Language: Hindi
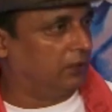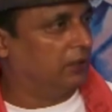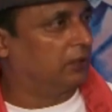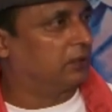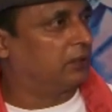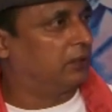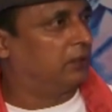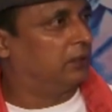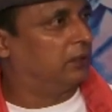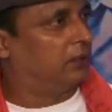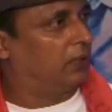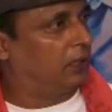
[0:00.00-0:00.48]

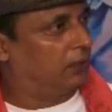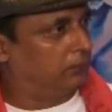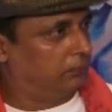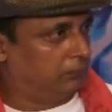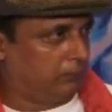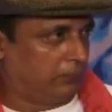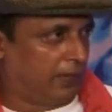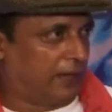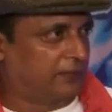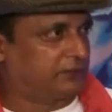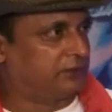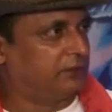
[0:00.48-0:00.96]
लिखने के
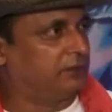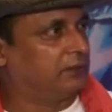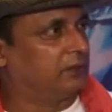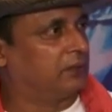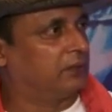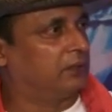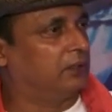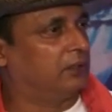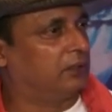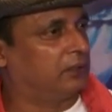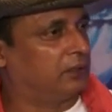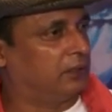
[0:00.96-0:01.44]
या
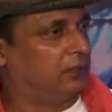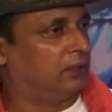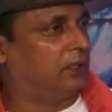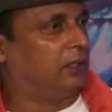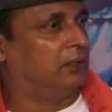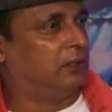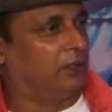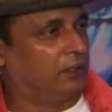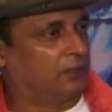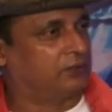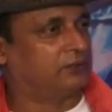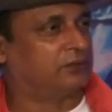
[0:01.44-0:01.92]
एक्टिंग करने
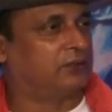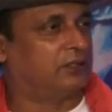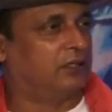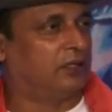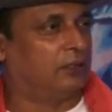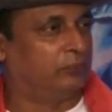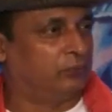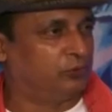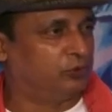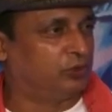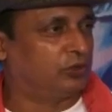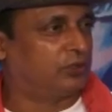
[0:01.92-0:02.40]
के या
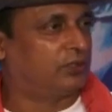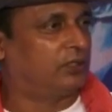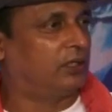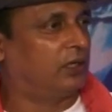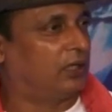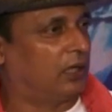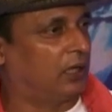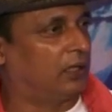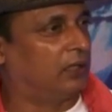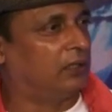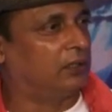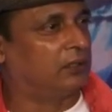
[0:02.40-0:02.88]
लिरिक्स के या
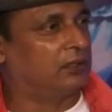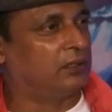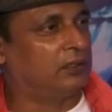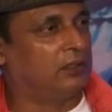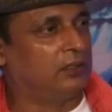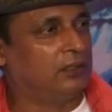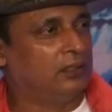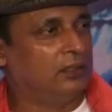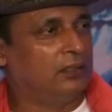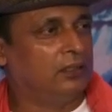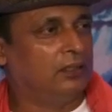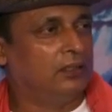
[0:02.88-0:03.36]
म्यूजिक के या
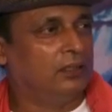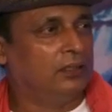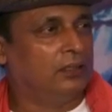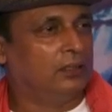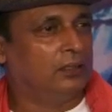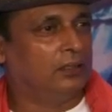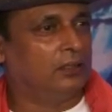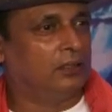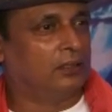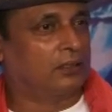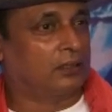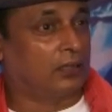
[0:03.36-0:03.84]
गाने के
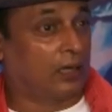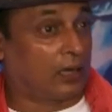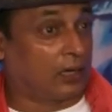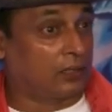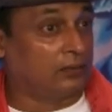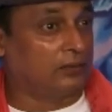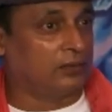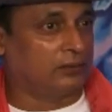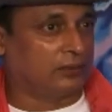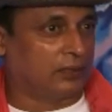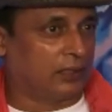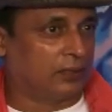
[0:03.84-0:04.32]

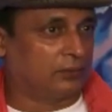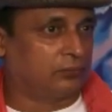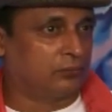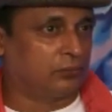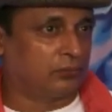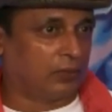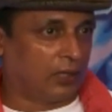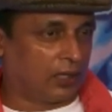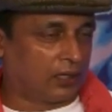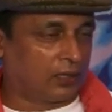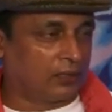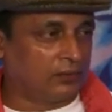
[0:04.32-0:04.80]
कारण
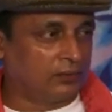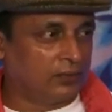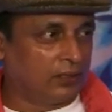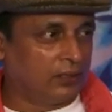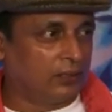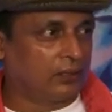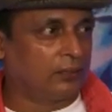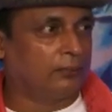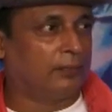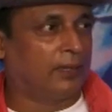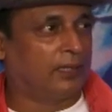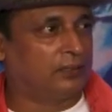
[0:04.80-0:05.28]
देता है तो
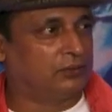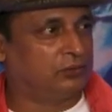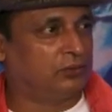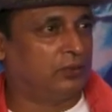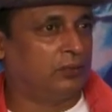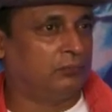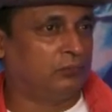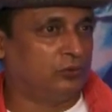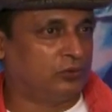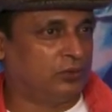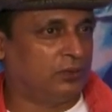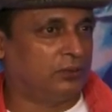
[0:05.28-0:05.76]
कारण देने के
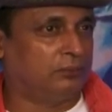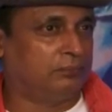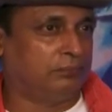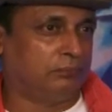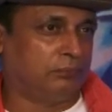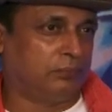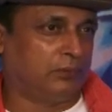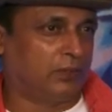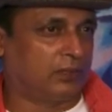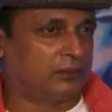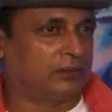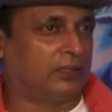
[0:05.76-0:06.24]
बाद जो है
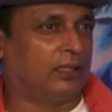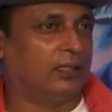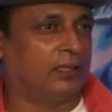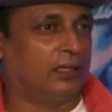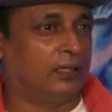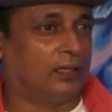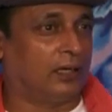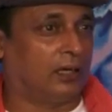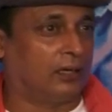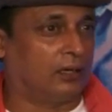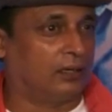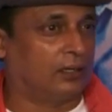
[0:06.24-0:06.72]
मुझे
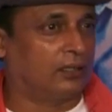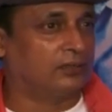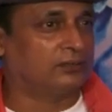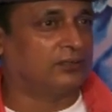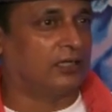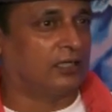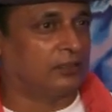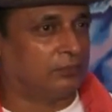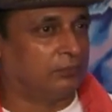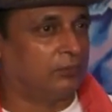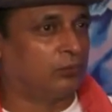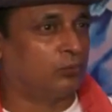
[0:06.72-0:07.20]
लगता है कि
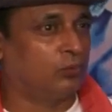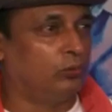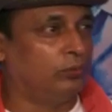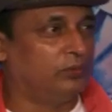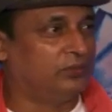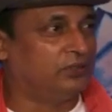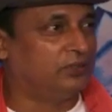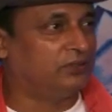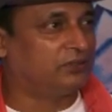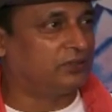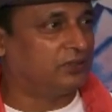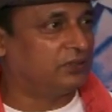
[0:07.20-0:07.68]
कारण के साथ
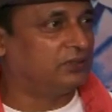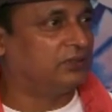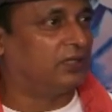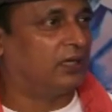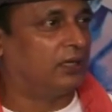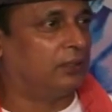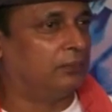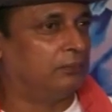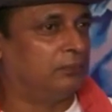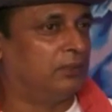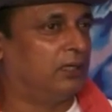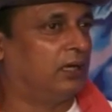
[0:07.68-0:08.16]
में कोई भी
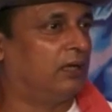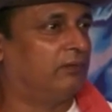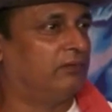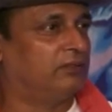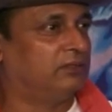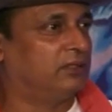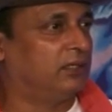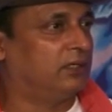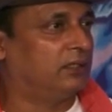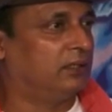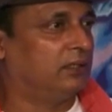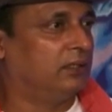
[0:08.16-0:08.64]
चीज़ की जाए
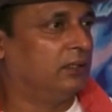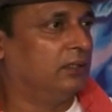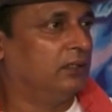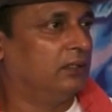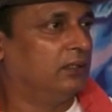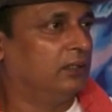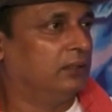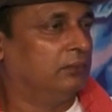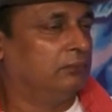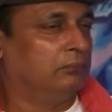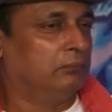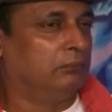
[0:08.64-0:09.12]
बिला
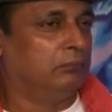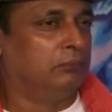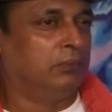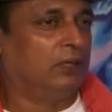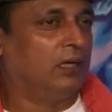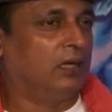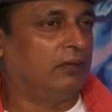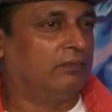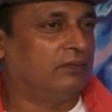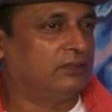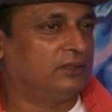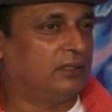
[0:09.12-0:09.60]
वजह
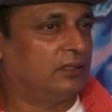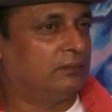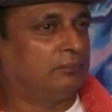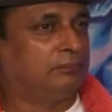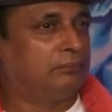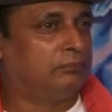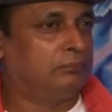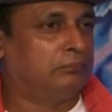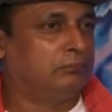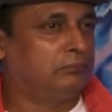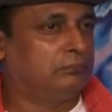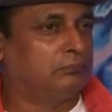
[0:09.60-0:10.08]
बिला
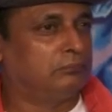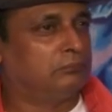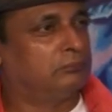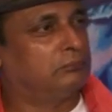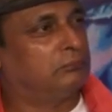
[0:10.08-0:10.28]
वजह